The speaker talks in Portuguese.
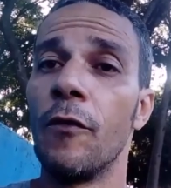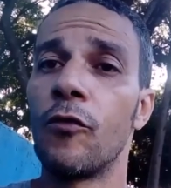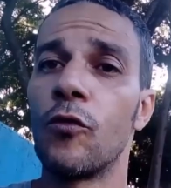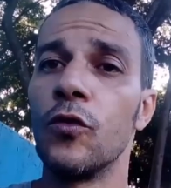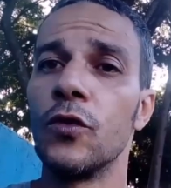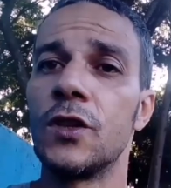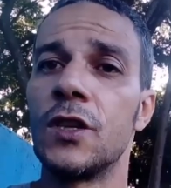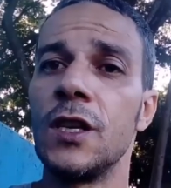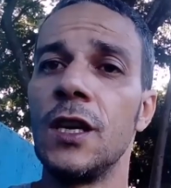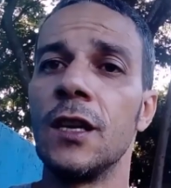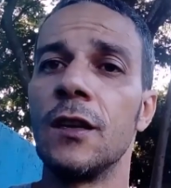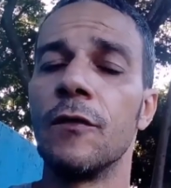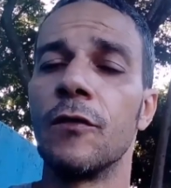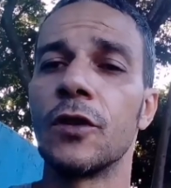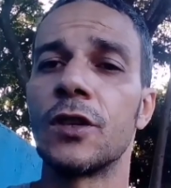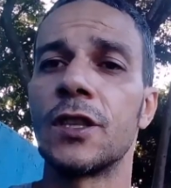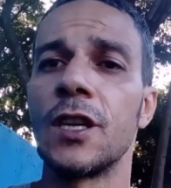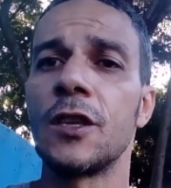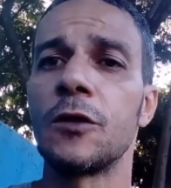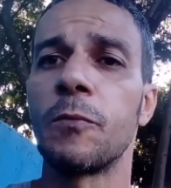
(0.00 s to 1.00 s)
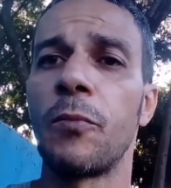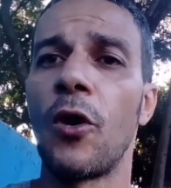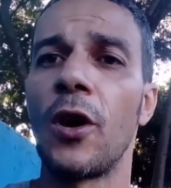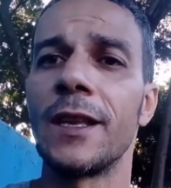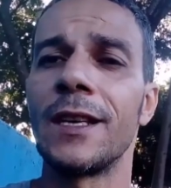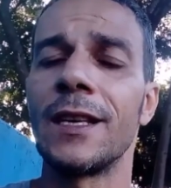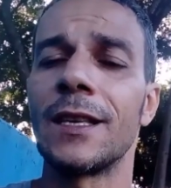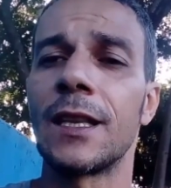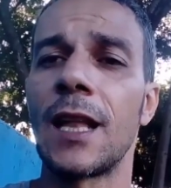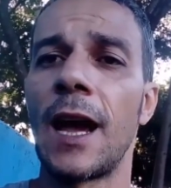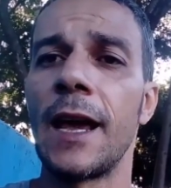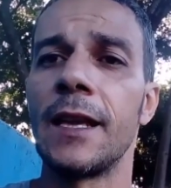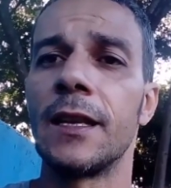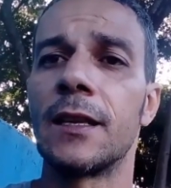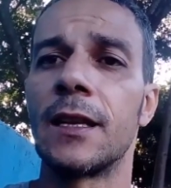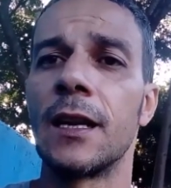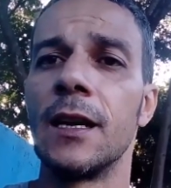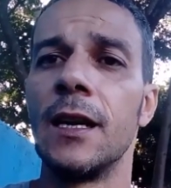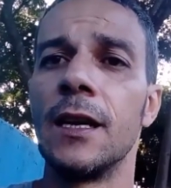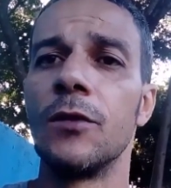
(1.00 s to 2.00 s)
ovo cozido, vocês podem estar tá
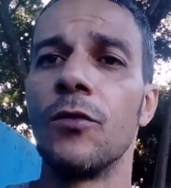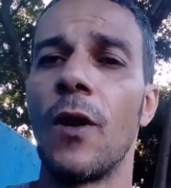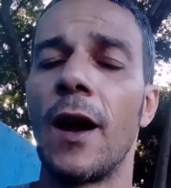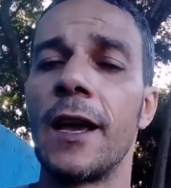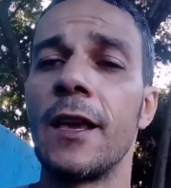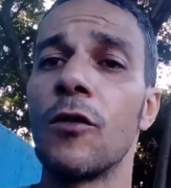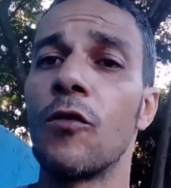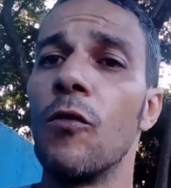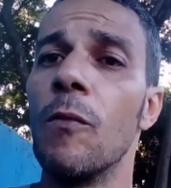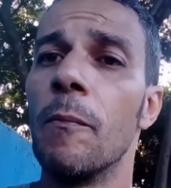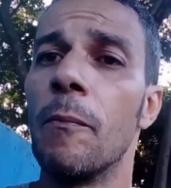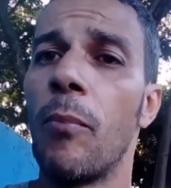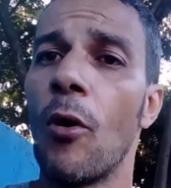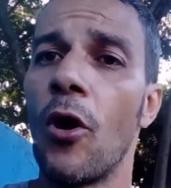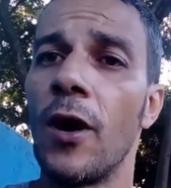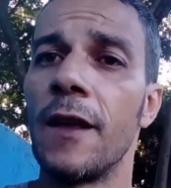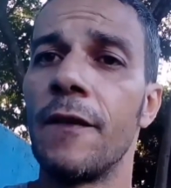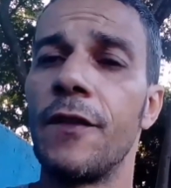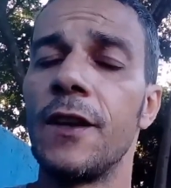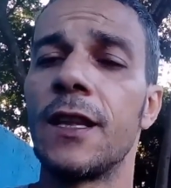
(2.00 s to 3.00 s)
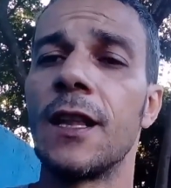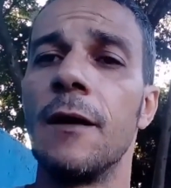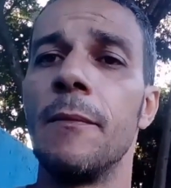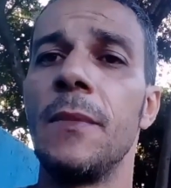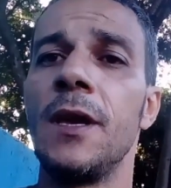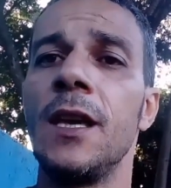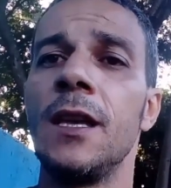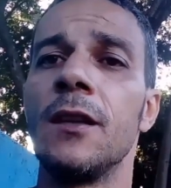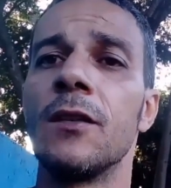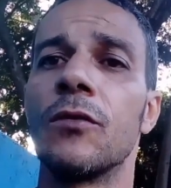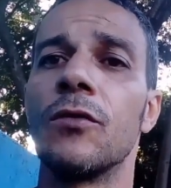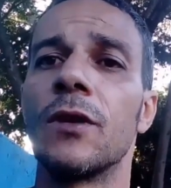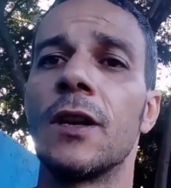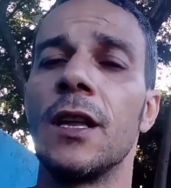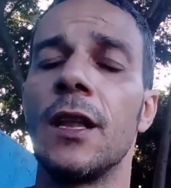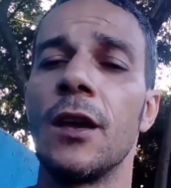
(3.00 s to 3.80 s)
entrando aí com polivitamínico,